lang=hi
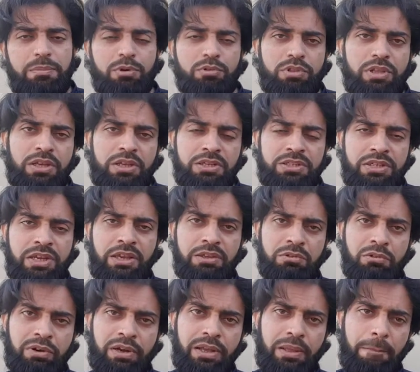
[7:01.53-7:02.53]
में होता है कि शहीद
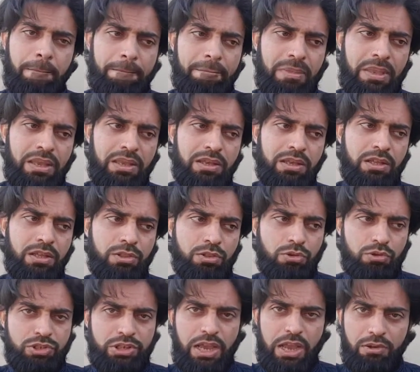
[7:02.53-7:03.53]
हो गए
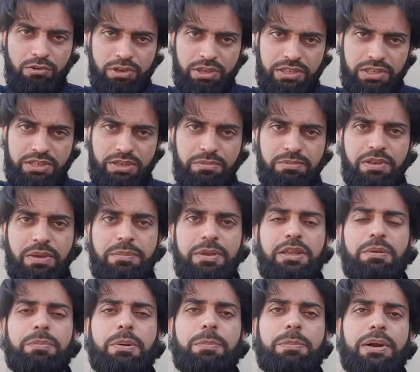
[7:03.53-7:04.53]
तो चाहे उनके जिसम
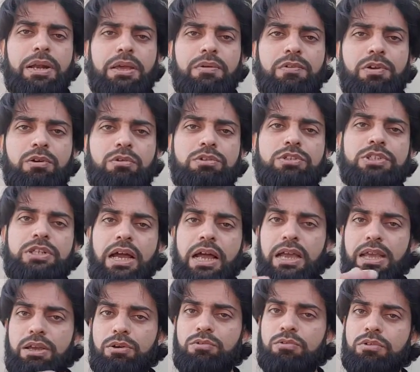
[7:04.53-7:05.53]
ज़मीन पर पड़े हुए हों
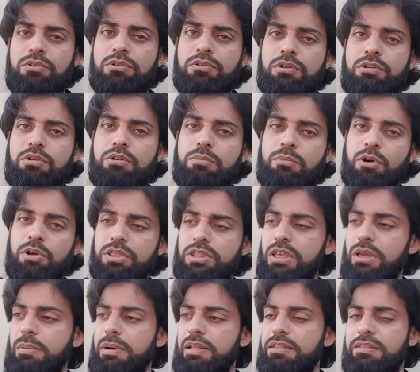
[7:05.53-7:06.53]
चाहे उनको मौत
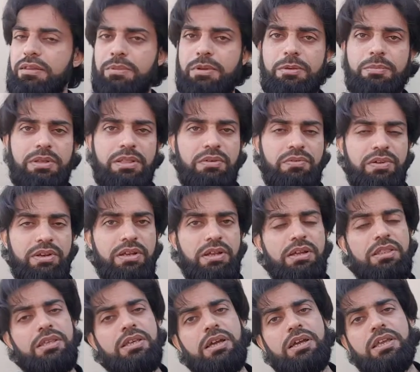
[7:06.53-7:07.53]
के बाद ज़मीन में दफन
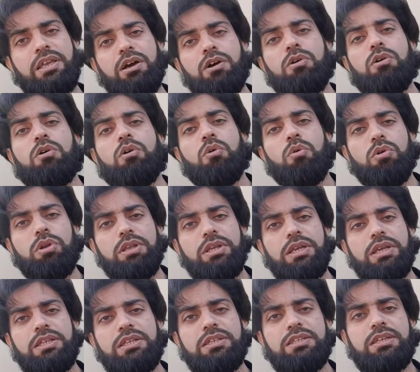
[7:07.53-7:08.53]
कर दिया गया हो
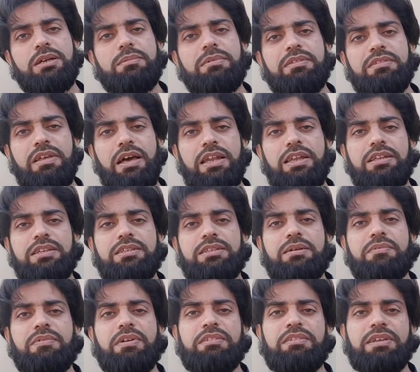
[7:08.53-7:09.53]
उनके जिसम इंसानी
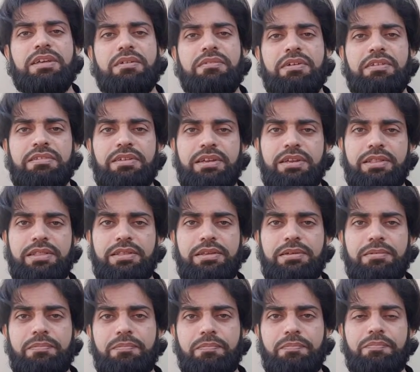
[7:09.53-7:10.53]
जिसम वैसे के वैसे रहते
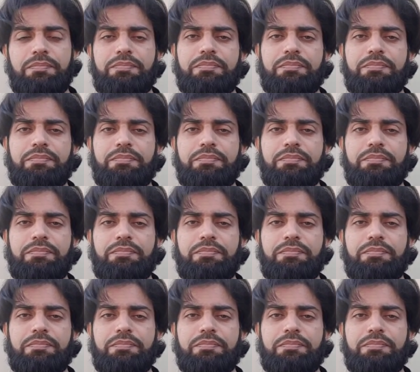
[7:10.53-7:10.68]
हैं